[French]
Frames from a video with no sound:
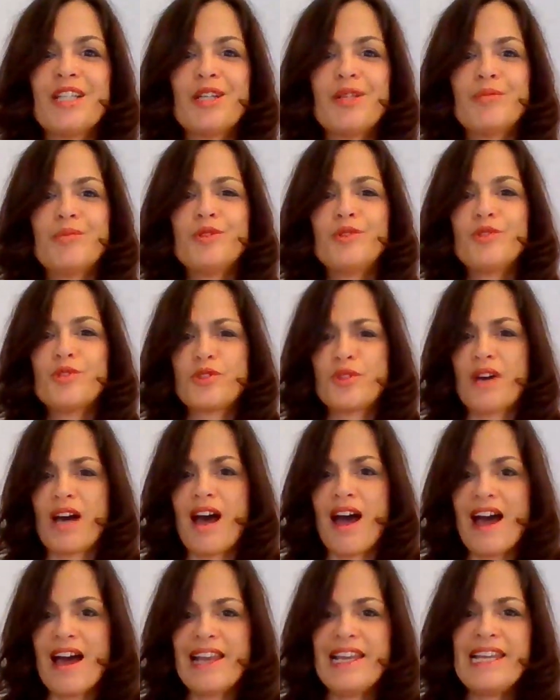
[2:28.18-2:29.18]
Plus tu
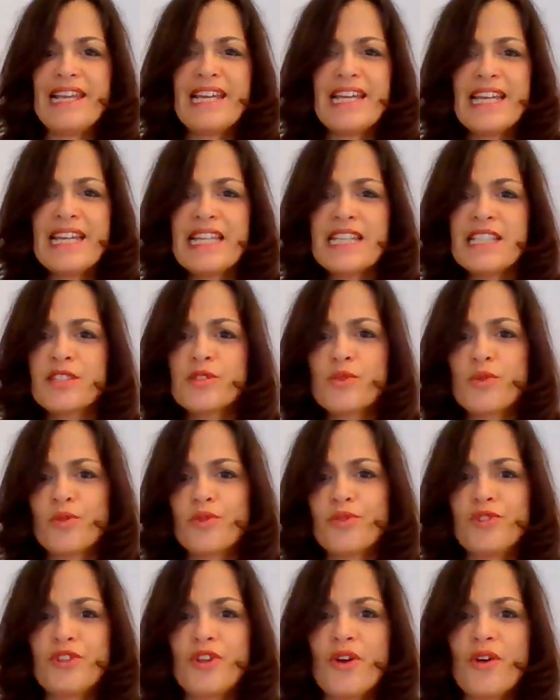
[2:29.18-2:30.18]
seras à l'aise,
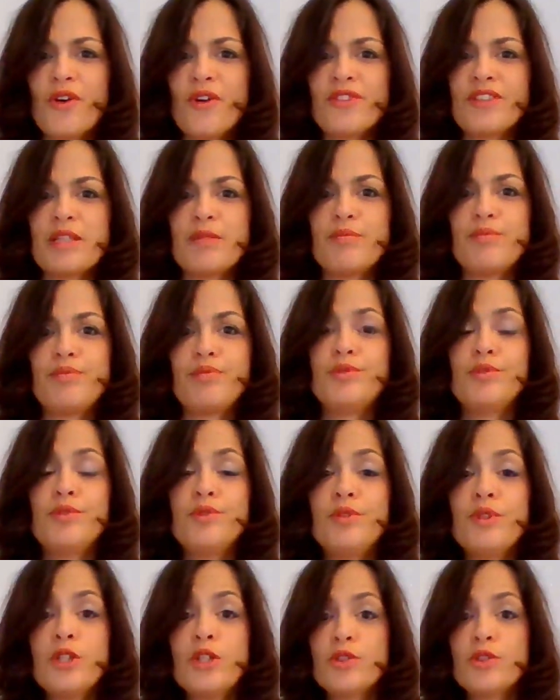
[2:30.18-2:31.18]
confiante, et
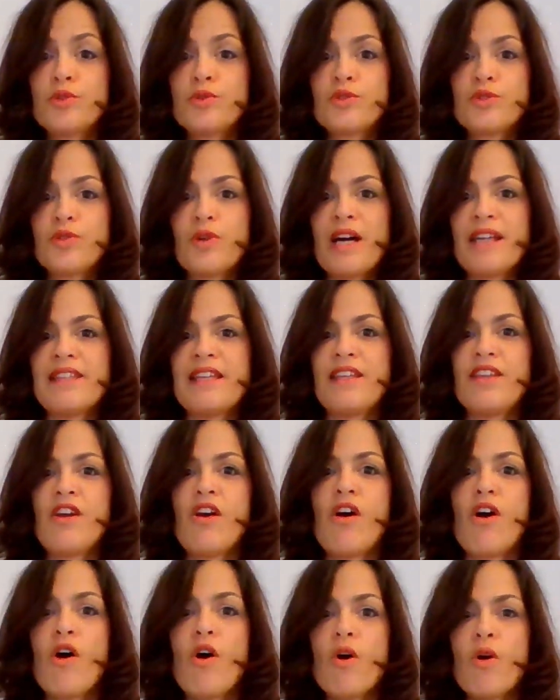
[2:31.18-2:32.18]
plus tu sauras
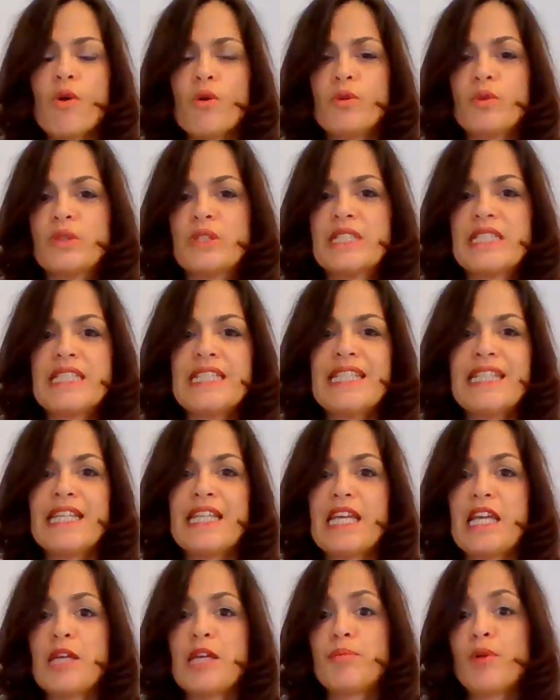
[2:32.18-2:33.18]
d'ailleurs
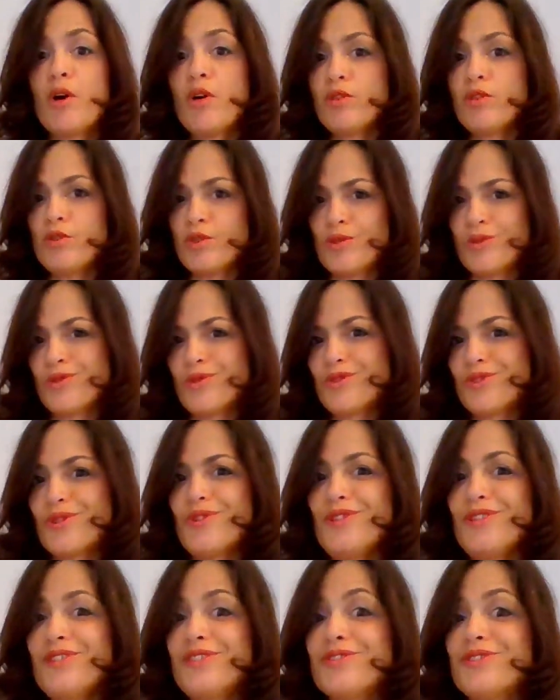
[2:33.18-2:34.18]
oser et prendre le
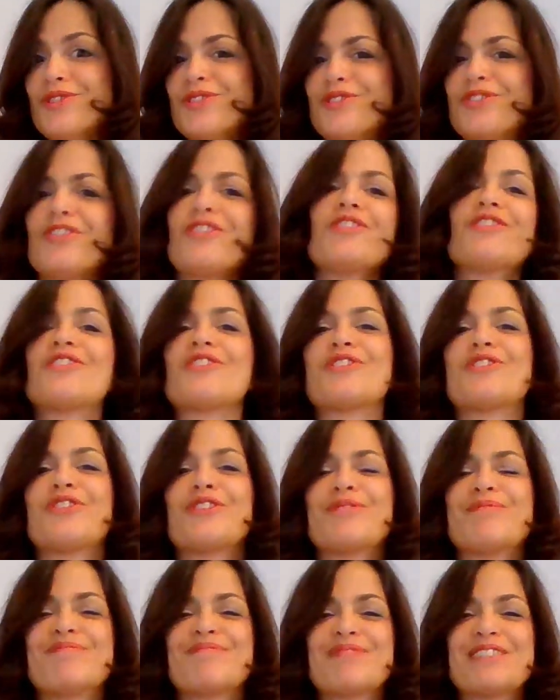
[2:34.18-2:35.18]
contrôle de temps en
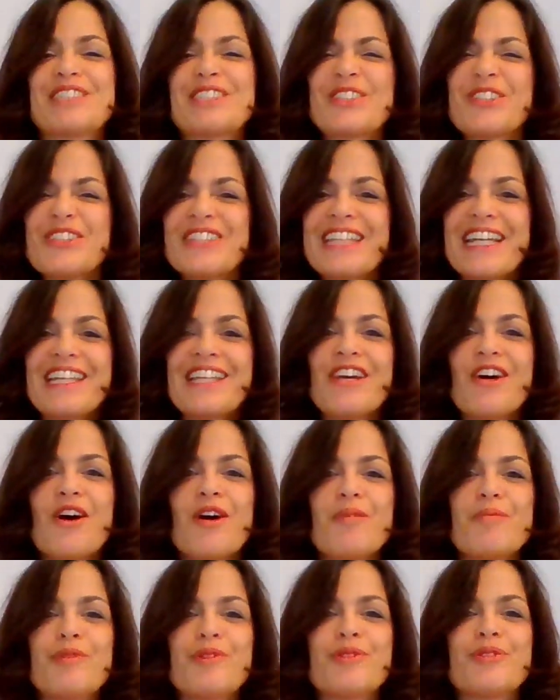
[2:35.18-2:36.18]
temps, ce que
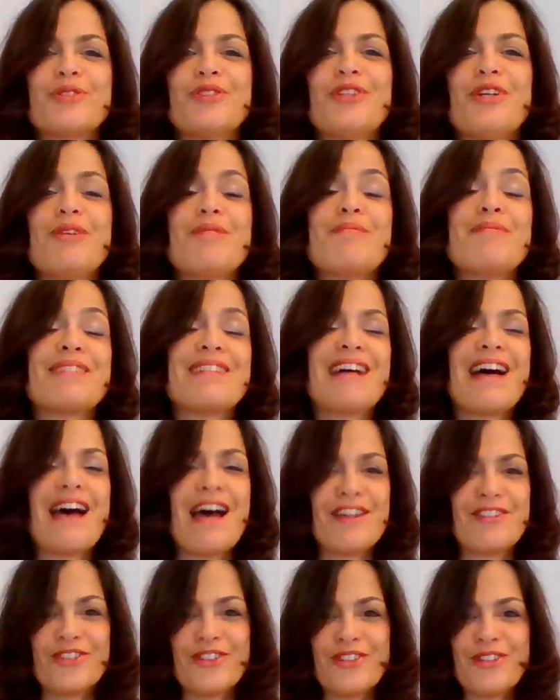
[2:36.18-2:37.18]
d'ailleurs beaucoup d'hommes
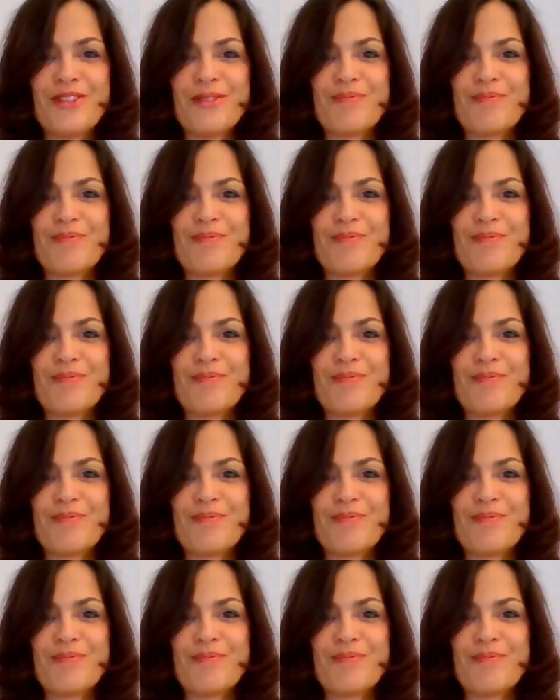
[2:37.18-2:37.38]
adorent.